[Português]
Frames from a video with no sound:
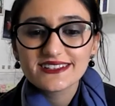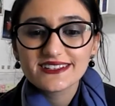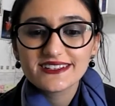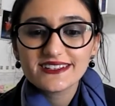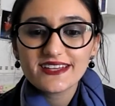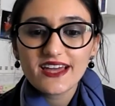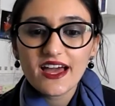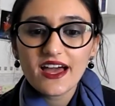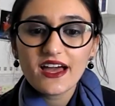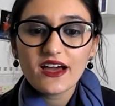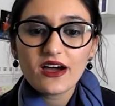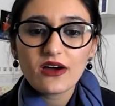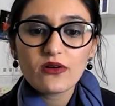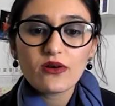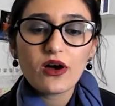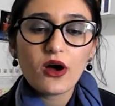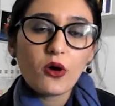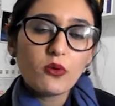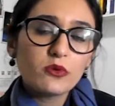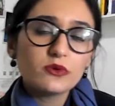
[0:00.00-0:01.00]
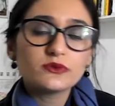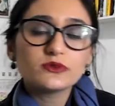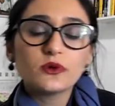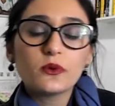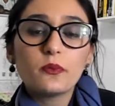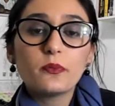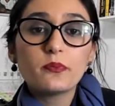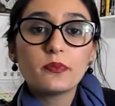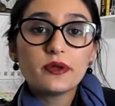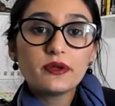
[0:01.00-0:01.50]
que é o álbum
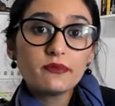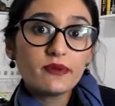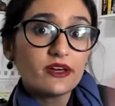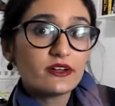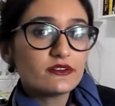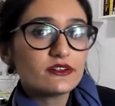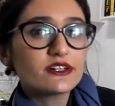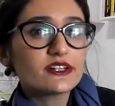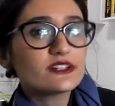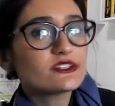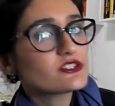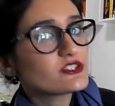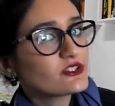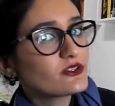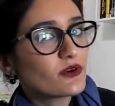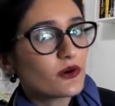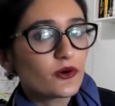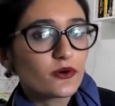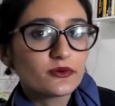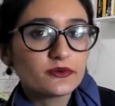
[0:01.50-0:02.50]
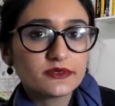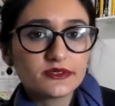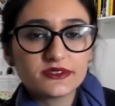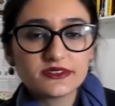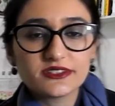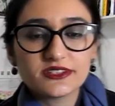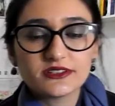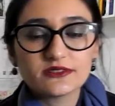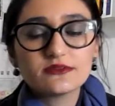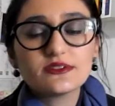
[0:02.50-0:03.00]
do primeiro grande encontro,
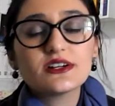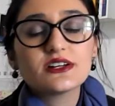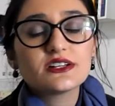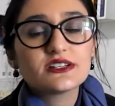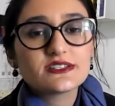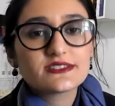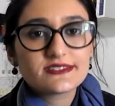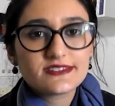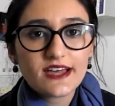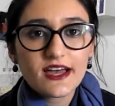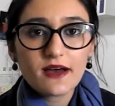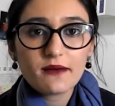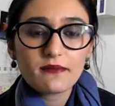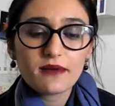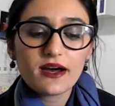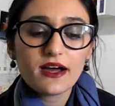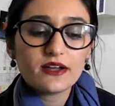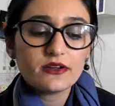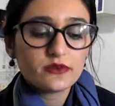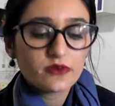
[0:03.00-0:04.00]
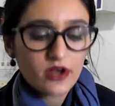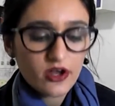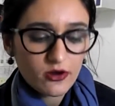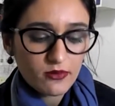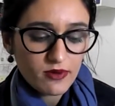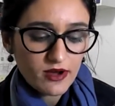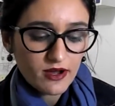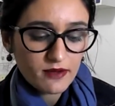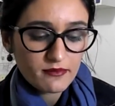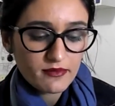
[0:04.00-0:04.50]
então Zé Ramalho,
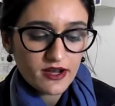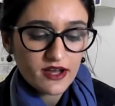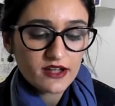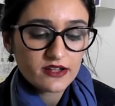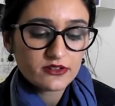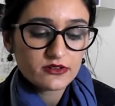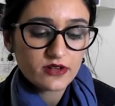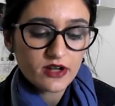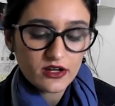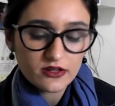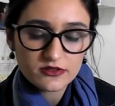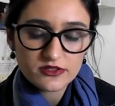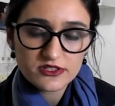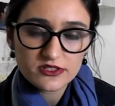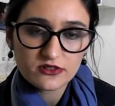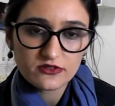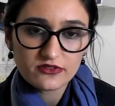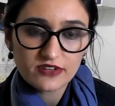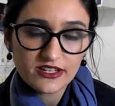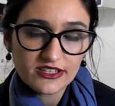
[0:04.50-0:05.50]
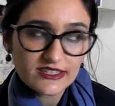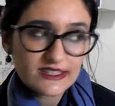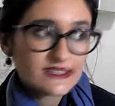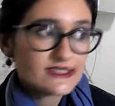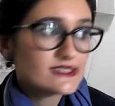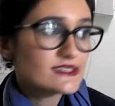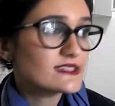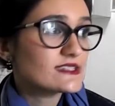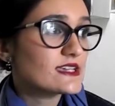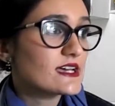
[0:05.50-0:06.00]
Elba Ramalho, Alceu
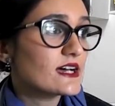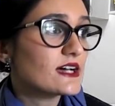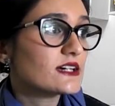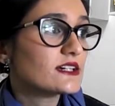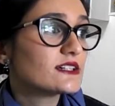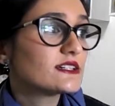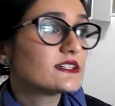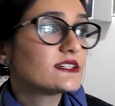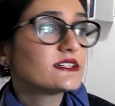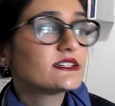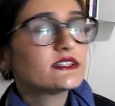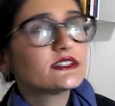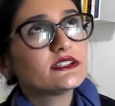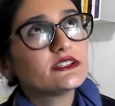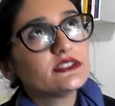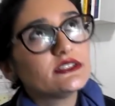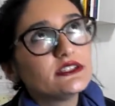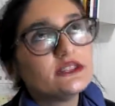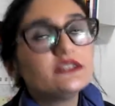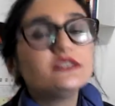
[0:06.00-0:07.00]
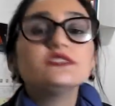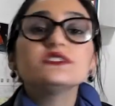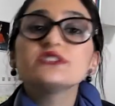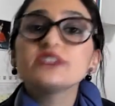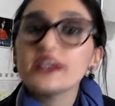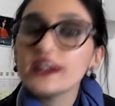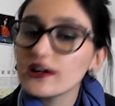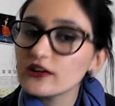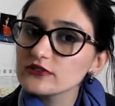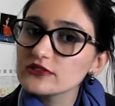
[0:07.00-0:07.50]
Valença e
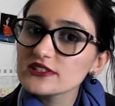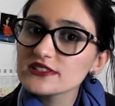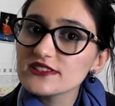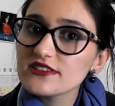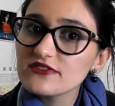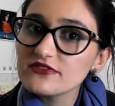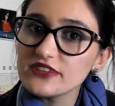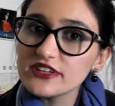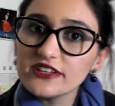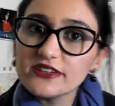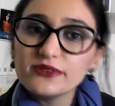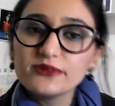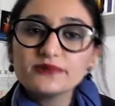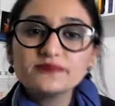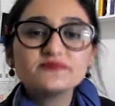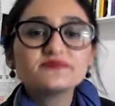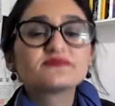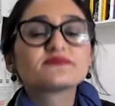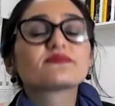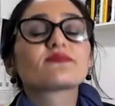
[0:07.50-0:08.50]
Geraldo Azevedo.